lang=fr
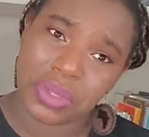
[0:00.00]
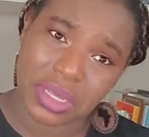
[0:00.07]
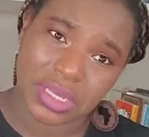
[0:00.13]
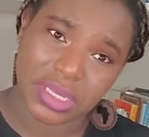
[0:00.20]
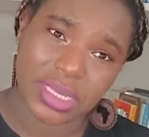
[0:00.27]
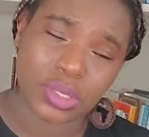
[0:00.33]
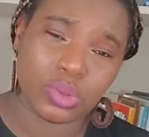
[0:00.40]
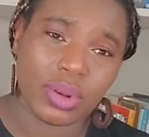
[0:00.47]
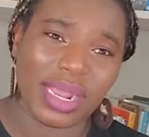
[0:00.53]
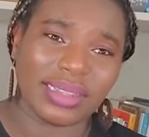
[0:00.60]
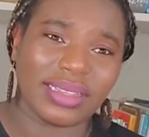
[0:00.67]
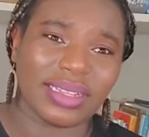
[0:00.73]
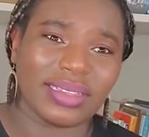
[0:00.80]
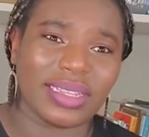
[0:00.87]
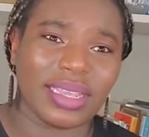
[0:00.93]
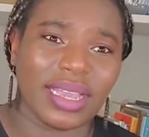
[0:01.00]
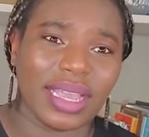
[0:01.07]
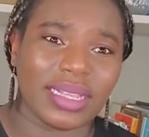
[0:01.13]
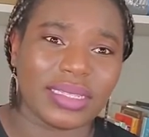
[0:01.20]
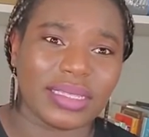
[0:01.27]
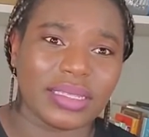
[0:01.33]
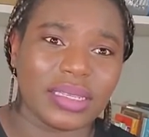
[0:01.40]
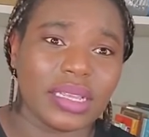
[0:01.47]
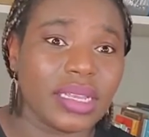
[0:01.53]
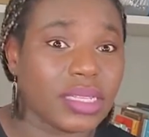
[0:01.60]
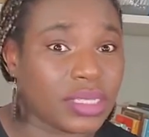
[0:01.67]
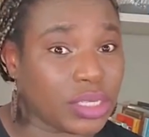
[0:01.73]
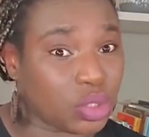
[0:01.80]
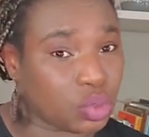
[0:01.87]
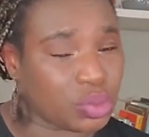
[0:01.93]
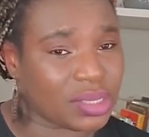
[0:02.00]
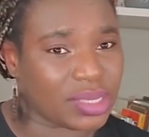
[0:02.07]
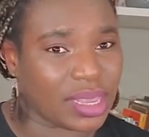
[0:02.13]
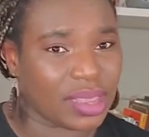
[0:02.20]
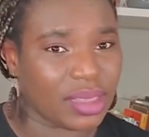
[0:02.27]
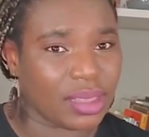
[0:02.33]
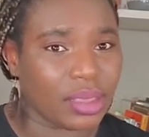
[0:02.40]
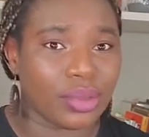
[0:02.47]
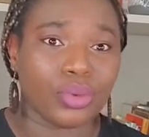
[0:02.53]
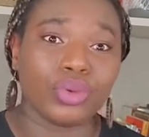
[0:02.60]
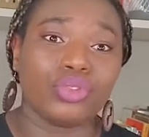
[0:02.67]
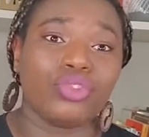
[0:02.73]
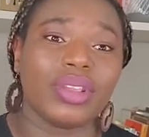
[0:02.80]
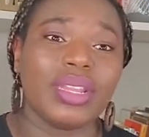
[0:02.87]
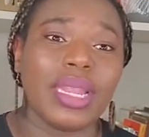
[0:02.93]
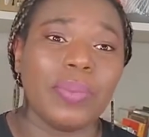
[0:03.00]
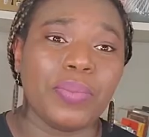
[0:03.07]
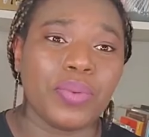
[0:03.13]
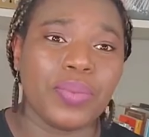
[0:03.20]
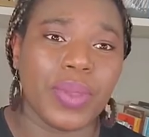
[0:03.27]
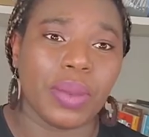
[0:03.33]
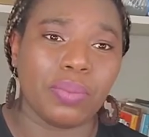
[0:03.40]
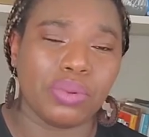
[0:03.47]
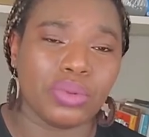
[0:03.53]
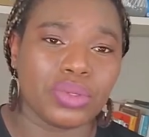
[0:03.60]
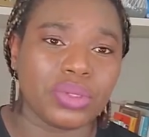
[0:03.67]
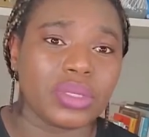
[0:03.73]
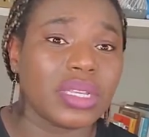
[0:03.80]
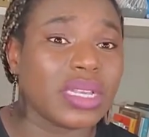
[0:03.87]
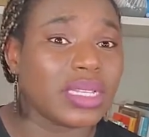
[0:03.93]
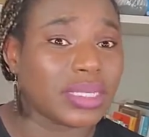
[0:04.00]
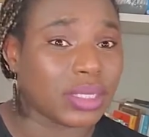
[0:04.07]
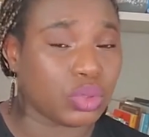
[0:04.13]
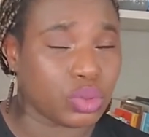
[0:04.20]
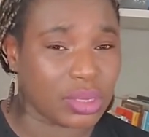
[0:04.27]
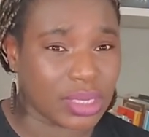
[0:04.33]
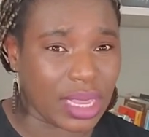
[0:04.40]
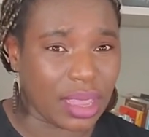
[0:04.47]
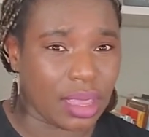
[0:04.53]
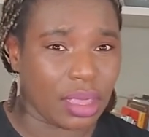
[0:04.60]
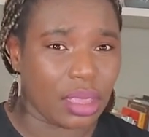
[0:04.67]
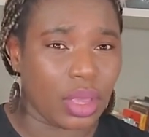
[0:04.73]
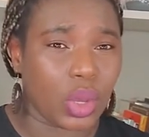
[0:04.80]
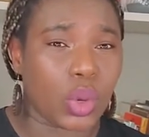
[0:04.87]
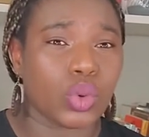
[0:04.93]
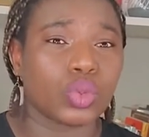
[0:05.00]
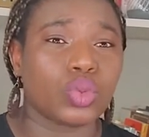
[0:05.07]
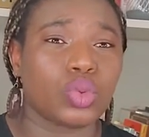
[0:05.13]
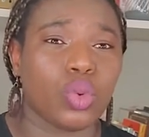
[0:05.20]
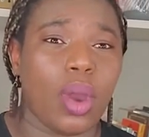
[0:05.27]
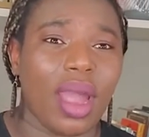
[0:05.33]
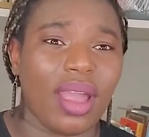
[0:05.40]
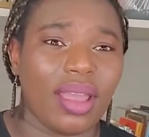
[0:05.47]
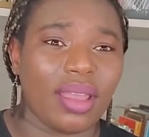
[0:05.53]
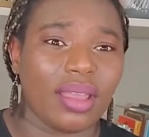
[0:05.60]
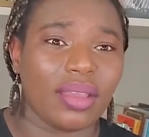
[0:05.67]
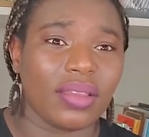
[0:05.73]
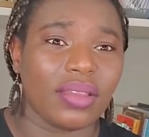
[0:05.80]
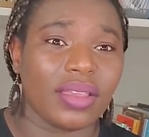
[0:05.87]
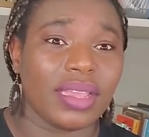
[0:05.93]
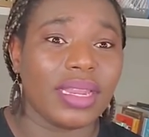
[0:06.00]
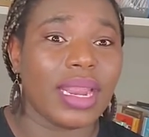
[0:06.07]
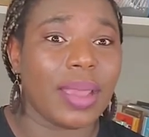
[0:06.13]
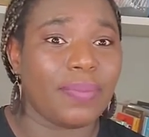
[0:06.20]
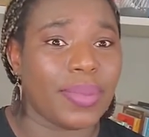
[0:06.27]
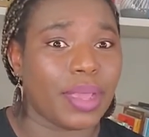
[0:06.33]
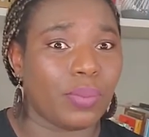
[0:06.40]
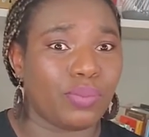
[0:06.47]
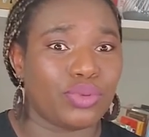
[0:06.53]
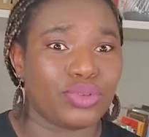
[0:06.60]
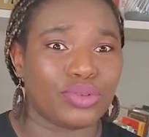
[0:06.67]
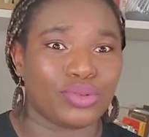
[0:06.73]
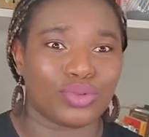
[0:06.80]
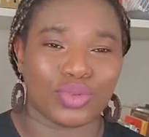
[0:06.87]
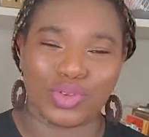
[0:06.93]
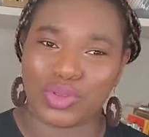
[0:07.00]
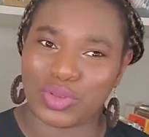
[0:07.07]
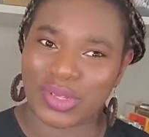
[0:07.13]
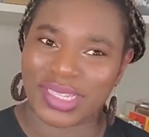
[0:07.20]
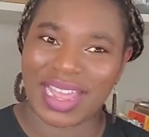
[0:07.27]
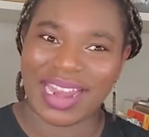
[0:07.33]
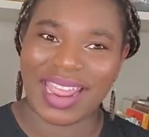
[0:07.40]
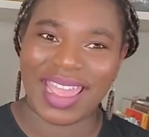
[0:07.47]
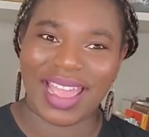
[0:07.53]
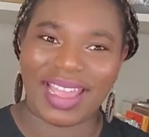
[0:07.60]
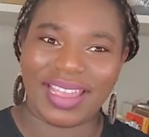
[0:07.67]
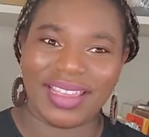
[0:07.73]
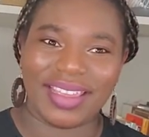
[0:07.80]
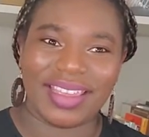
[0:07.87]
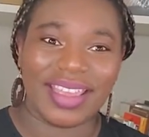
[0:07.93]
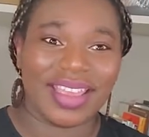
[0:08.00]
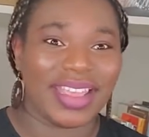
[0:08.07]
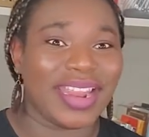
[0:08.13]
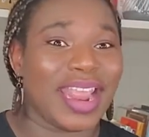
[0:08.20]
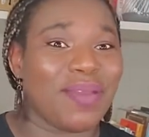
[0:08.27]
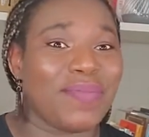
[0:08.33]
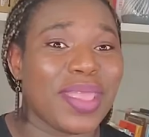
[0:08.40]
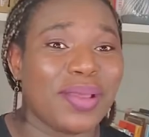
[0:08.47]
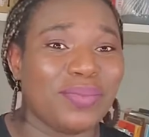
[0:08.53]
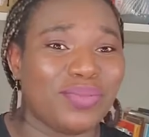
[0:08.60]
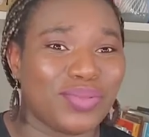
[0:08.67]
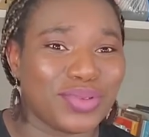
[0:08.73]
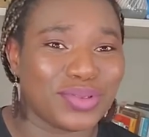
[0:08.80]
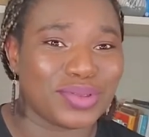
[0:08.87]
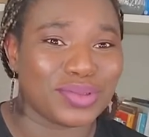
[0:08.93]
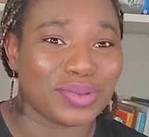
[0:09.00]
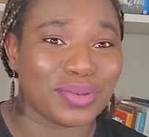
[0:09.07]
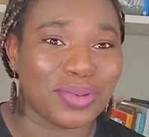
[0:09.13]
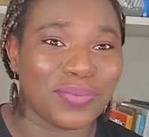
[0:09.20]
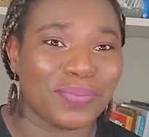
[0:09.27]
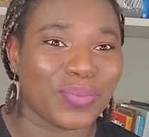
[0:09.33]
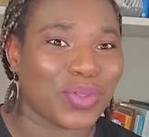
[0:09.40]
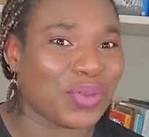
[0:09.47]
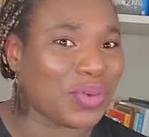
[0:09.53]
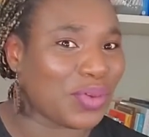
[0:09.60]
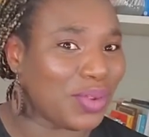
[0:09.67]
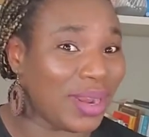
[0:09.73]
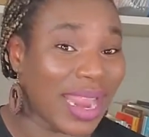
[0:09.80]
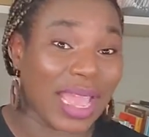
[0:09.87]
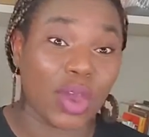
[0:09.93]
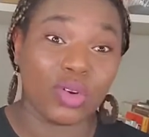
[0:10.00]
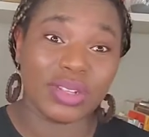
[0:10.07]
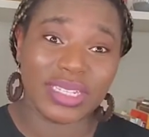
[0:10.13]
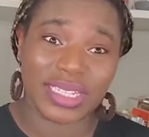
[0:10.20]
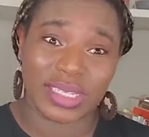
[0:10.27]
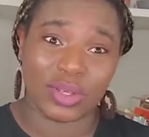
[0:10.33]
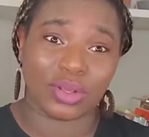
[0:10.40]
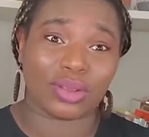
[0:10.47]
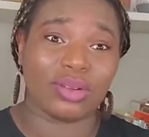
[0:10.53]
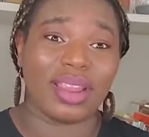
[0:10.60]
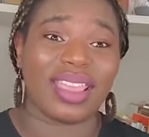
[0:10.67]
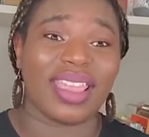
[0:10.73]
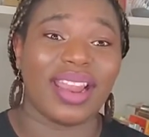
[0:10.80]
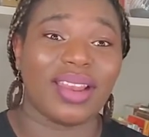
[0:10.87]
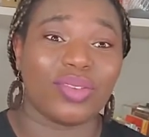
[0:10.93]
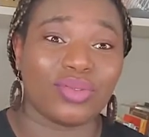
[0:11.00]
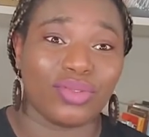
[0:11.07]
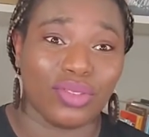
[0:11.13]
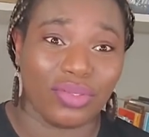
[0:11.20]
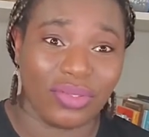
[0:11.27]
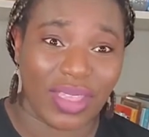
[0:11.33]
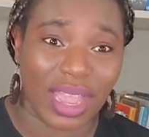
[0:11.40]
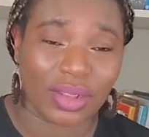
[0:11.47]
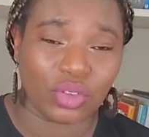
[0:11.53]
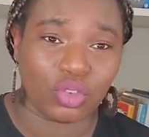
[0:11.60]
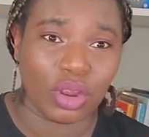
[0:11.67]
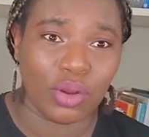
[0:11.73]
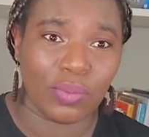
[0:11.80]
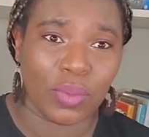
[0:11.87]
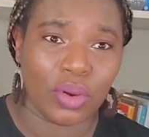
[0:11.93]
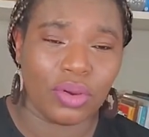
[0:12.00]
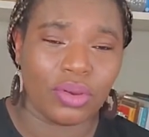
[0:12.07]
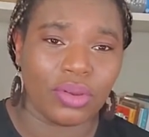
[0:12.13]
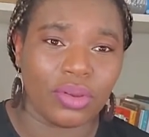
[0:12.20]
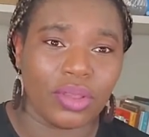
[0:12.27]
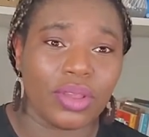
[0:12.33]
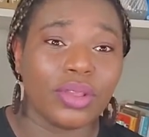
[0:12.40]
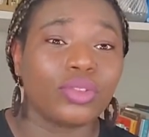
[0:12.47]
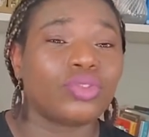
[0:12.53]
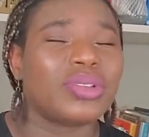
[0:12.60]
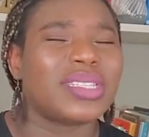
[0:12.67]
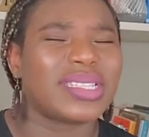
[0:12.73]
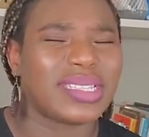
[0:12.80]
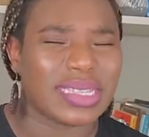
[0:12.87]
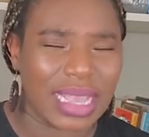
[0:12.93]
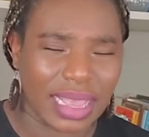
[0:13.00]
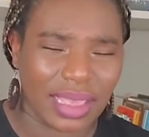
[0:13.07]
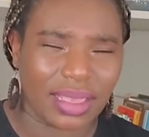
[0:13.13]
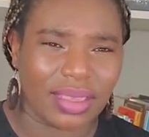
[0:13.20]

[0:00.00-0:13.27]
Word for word: Si cela t'intéresse, si tu sais que tu es né pour bien plus, si tu sais qu'en toi, il y a bien plus que ton salaire, il y a bien plus que les conditions dans lesquelles tu vis actuellement, tu sais